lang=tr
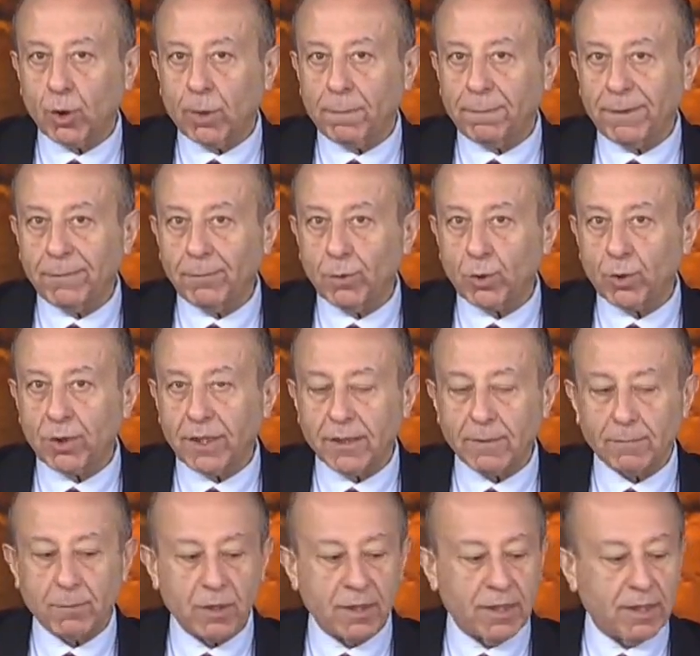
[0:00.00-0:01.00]
Toplamı
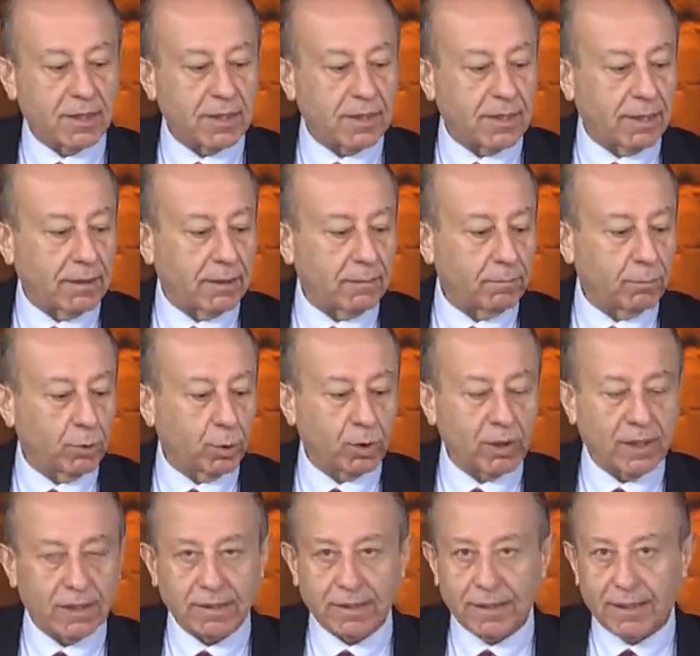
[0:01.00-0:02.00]
%68'e
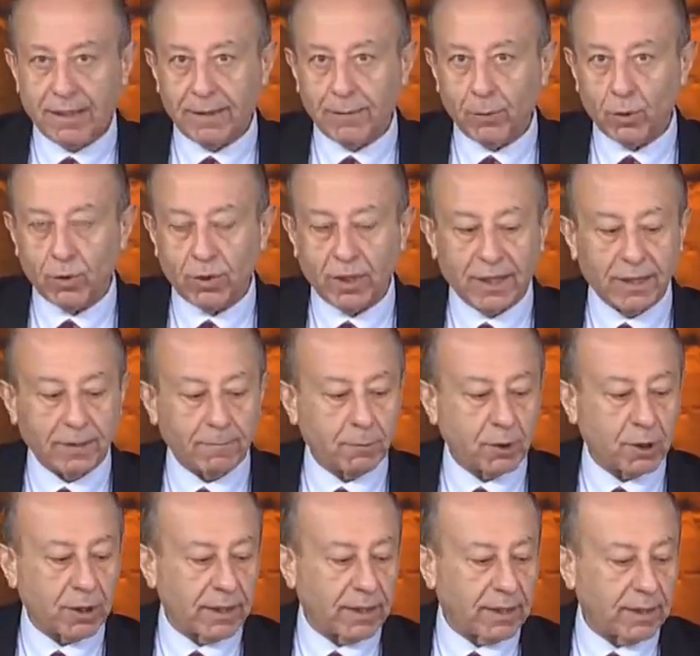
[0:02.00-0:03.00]
buldu hatta
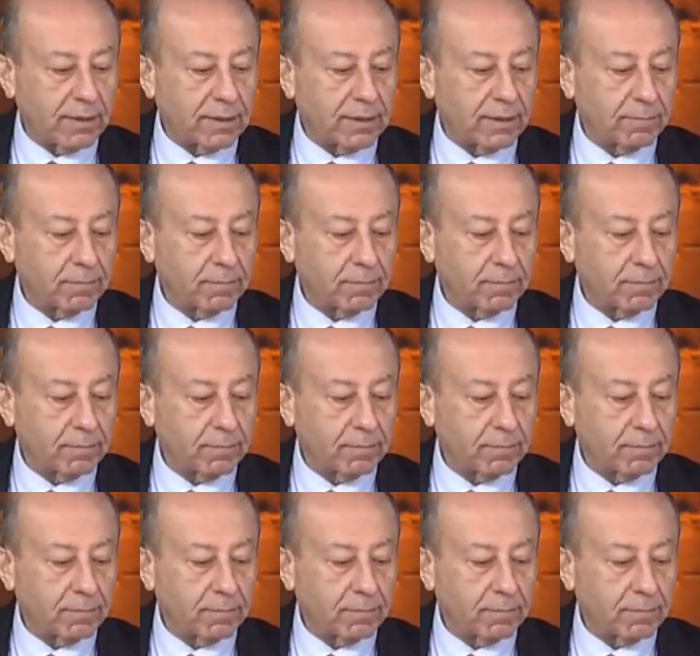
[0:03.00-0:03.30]
%70'e geldi.